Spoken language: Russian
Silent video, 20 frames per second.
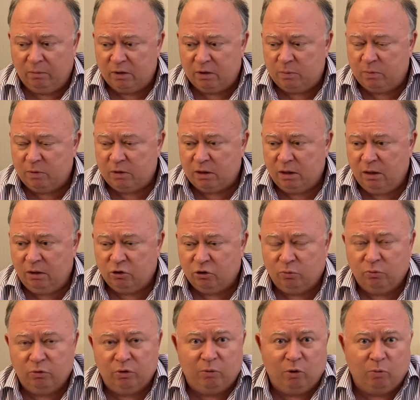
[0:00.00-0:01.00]
специально,
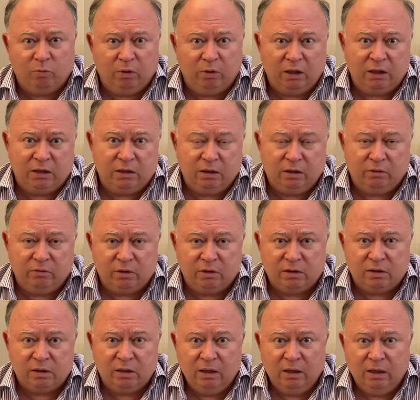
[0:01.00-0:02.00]
чтобы он не мог
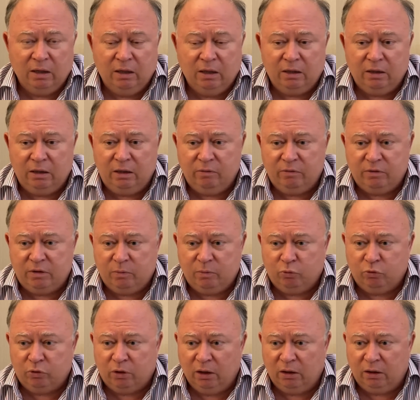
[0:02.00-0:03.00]
баллотироваться ни в
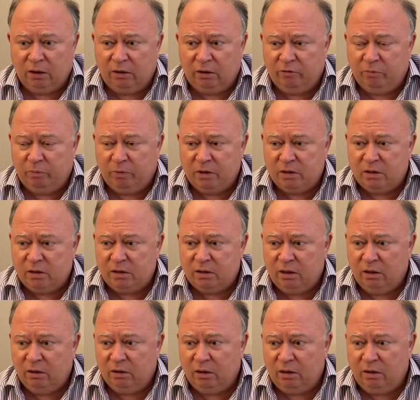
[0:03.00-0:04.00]
депутаты, ни в
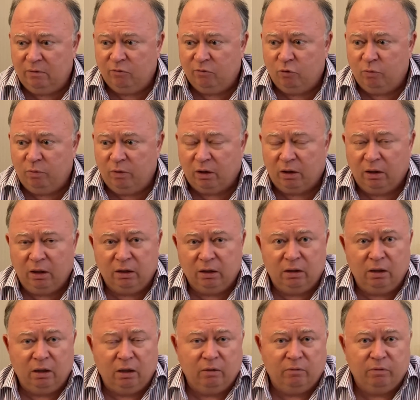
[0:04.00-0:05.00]
президента, ни в
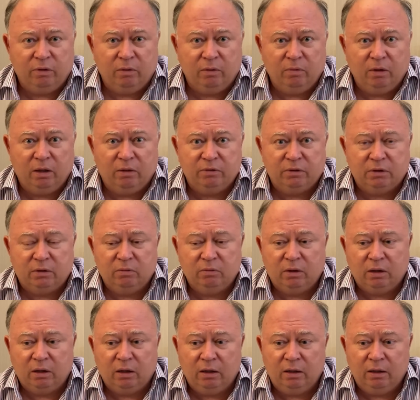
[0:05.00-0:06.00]
губернатора, как в Хабаровском
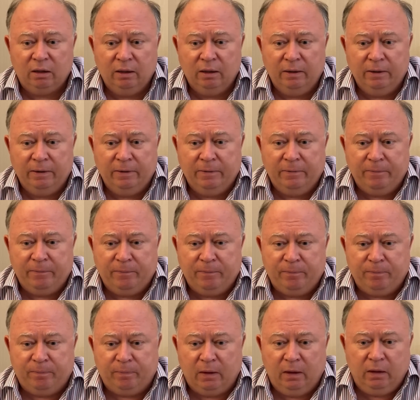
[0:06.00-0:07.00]
крае.
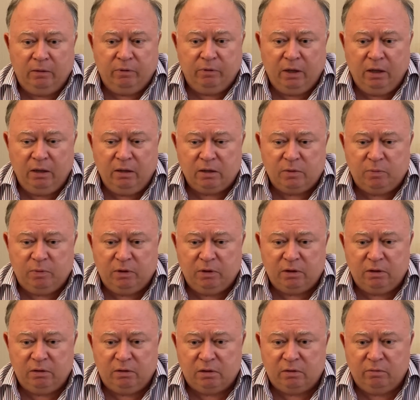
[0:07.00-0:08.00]
Евгений
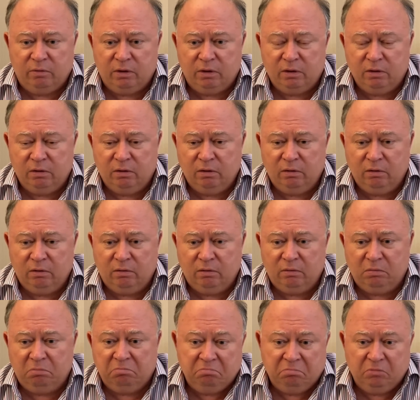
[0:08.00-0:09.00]
Спицын
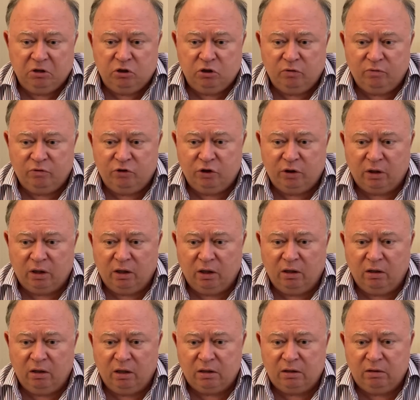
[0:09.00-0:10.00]
действительно еще вчера
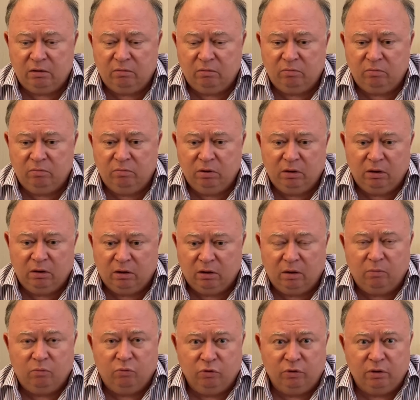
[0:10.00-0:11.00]
хотел бы
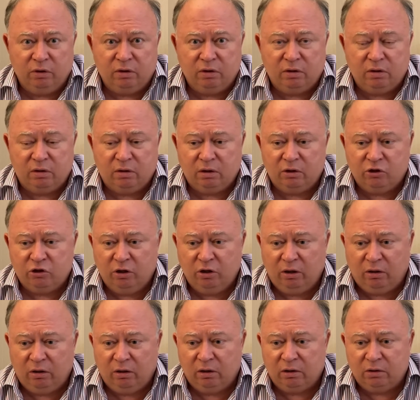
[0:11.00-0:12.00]
работать с
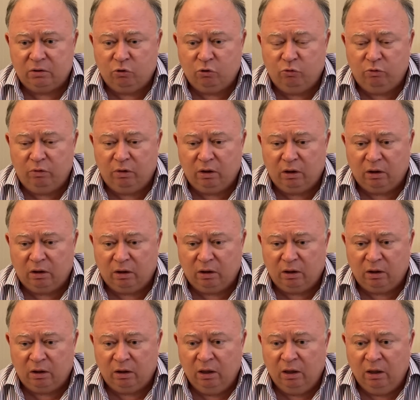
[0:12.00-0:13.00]
Анжеликой Глазковой, как
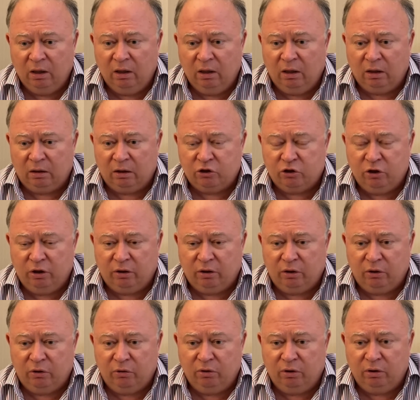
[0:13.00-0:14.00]
я от Анжелики
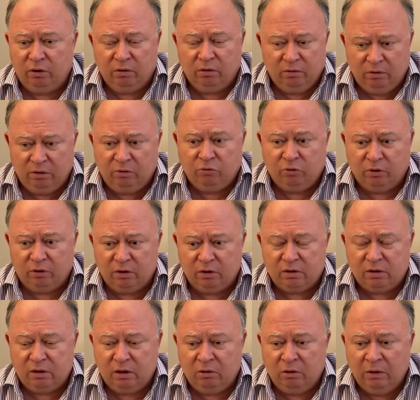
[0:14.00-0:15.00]
Егоровны
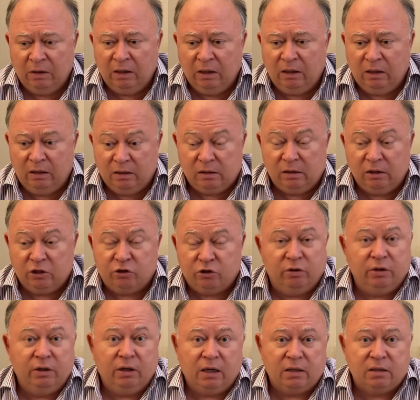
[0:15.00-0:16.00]
знаю и слышал
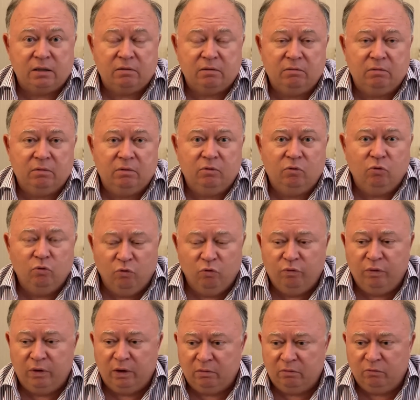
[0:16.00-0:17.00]
не раз.
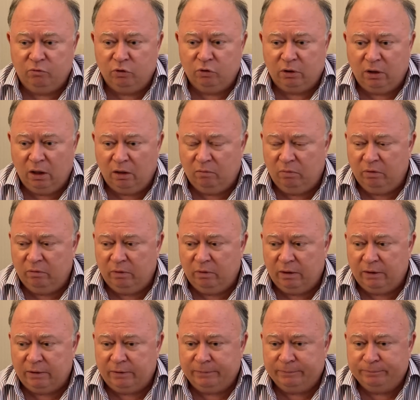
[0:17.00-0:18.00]
Увы, вот так
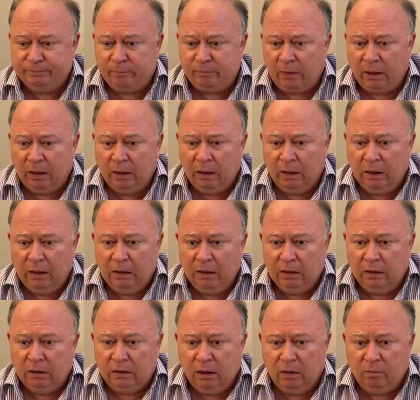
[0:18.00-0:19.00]
бывает.
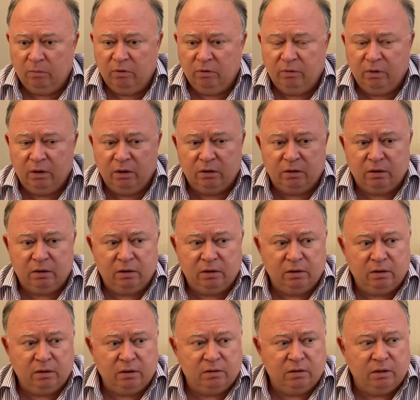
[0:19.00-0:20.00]
Так бывает
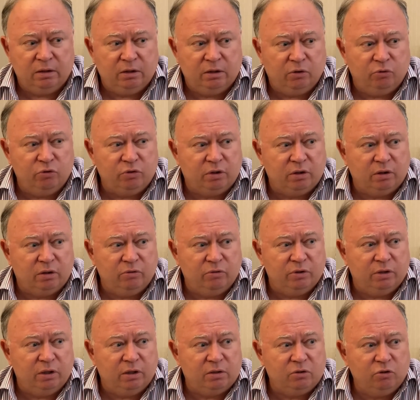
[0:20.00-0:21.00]
среди русских
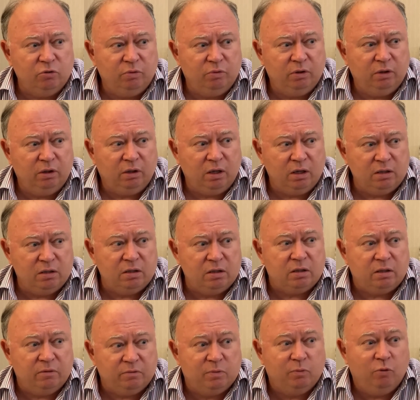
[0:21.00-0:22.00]
людей особенно, как здесь
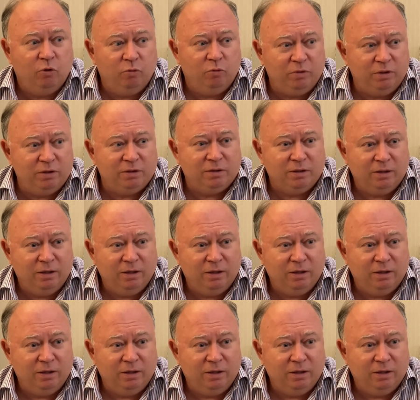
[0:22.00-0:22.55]
не вспомнить.